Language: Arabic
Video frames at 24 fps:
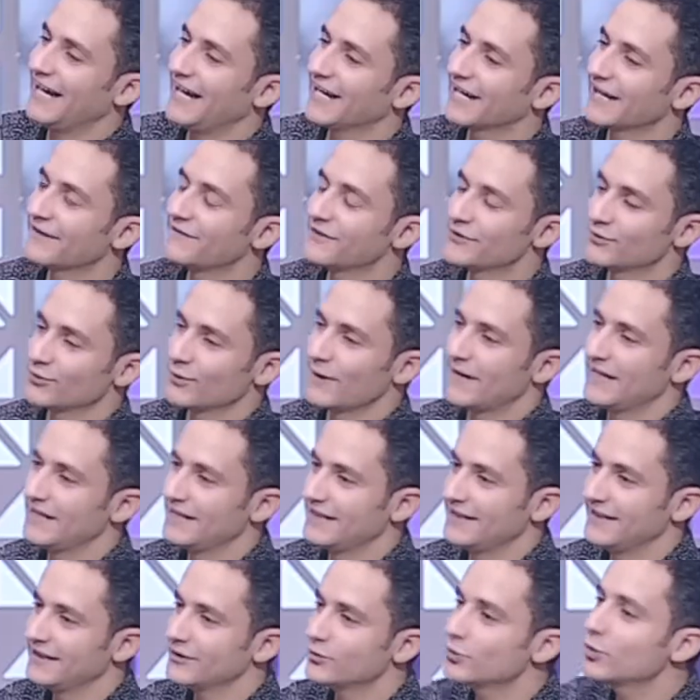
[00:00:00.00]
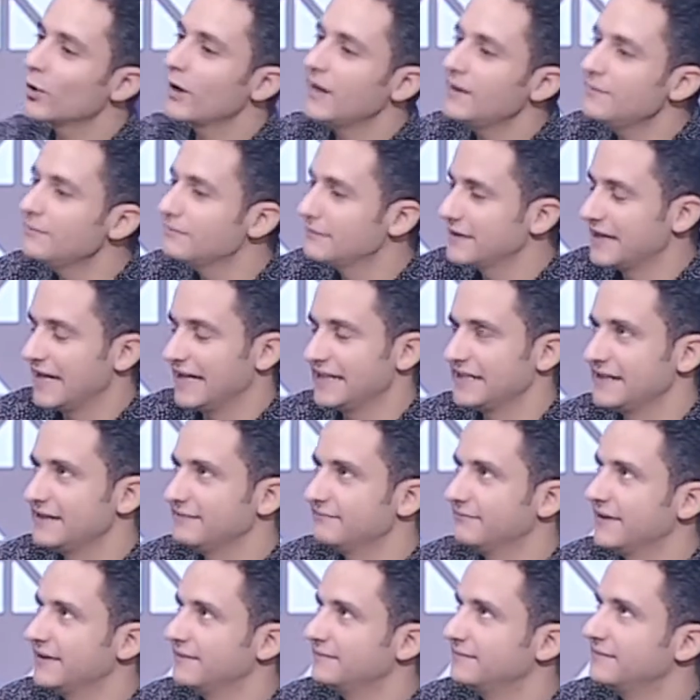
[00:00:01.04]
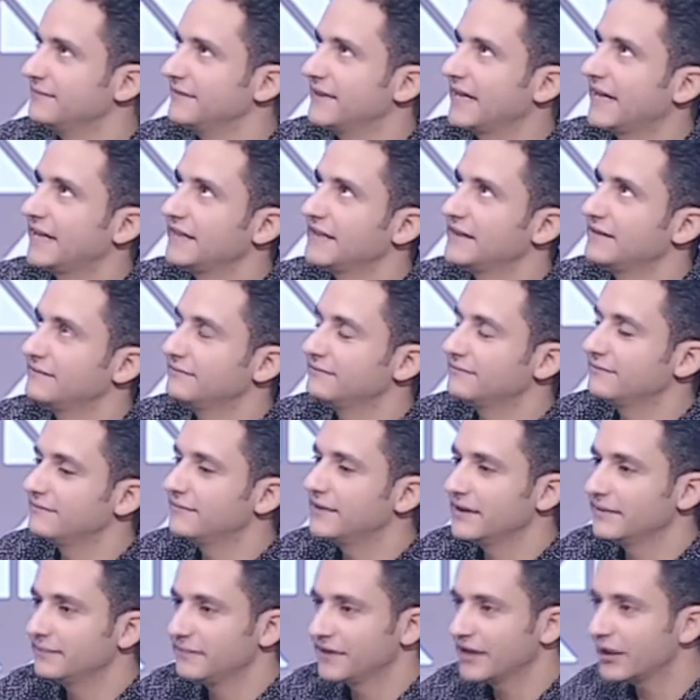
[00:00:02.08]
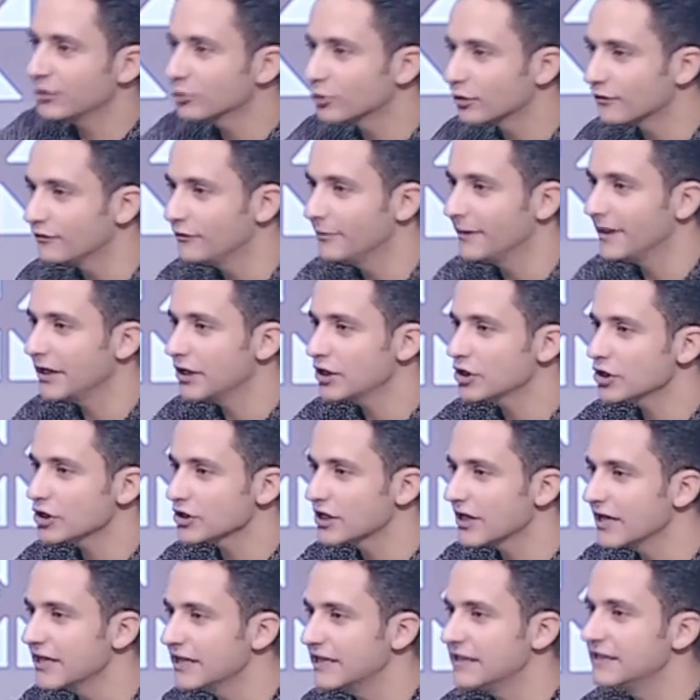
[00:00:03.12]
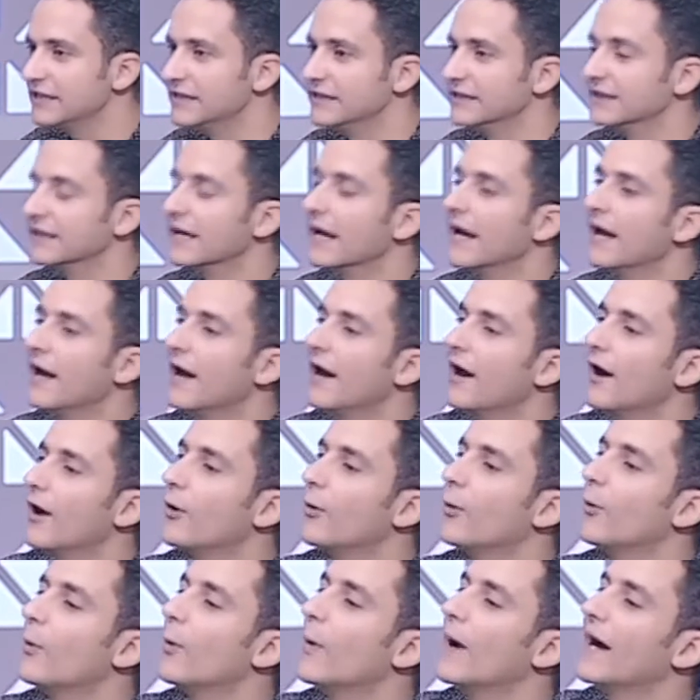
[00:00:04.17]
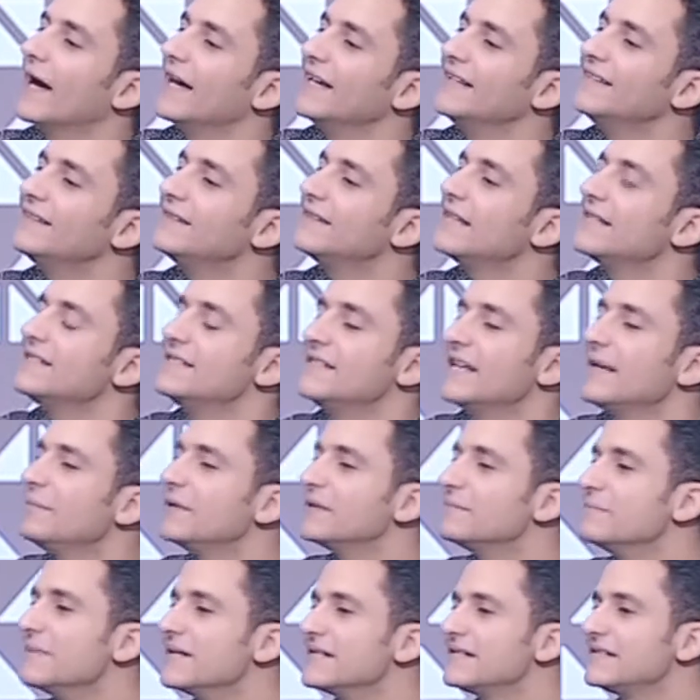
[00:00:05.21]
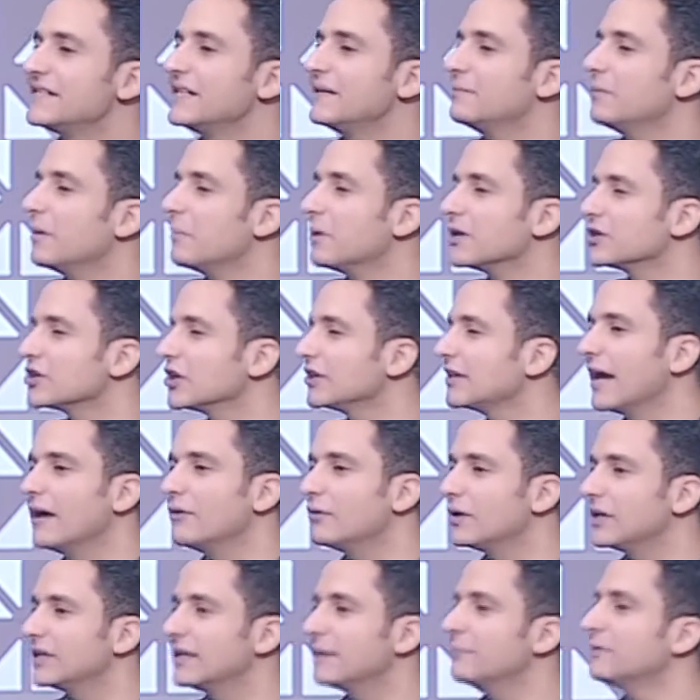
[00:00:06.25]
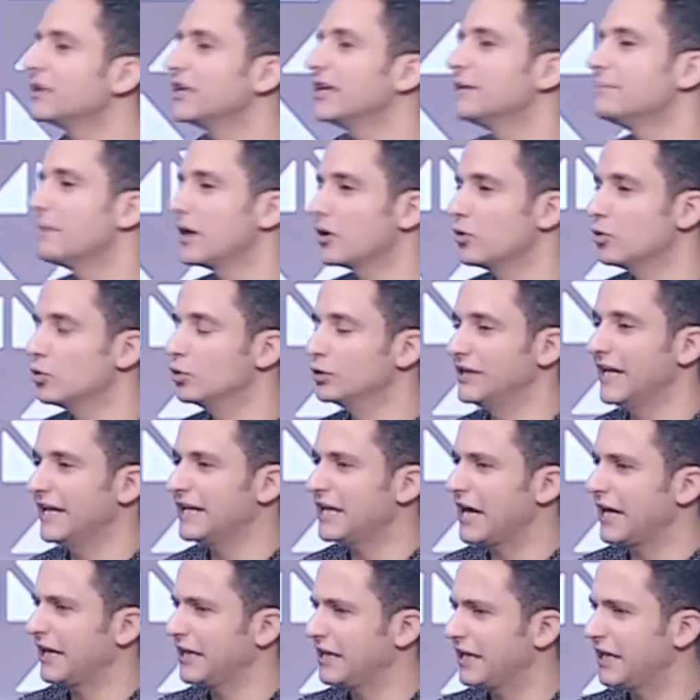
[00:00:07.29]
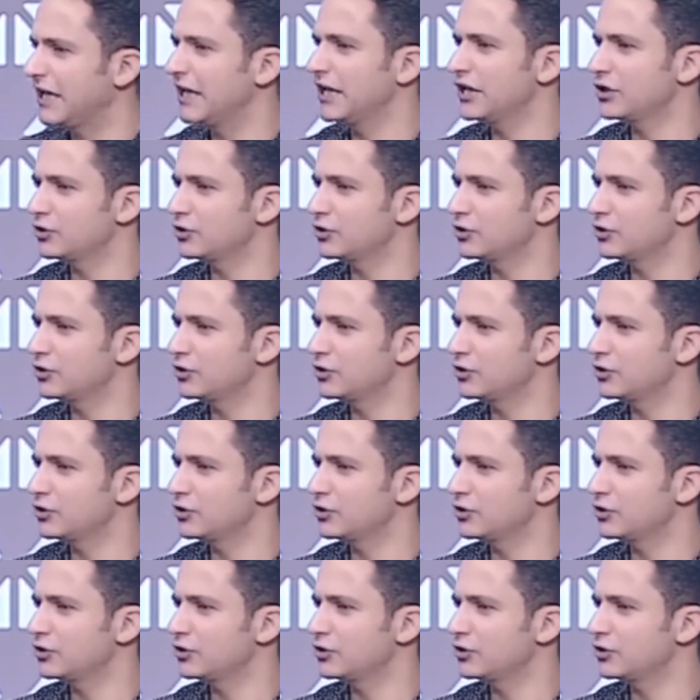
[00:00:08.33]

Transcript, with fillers: لحضرتك في السؤال سؤال يعني يعني بيخطر في بالنا شخصيا كتير هو انت ازاي بتمثل ببساطه قوي كده من غير مجهود يعني احيانا انا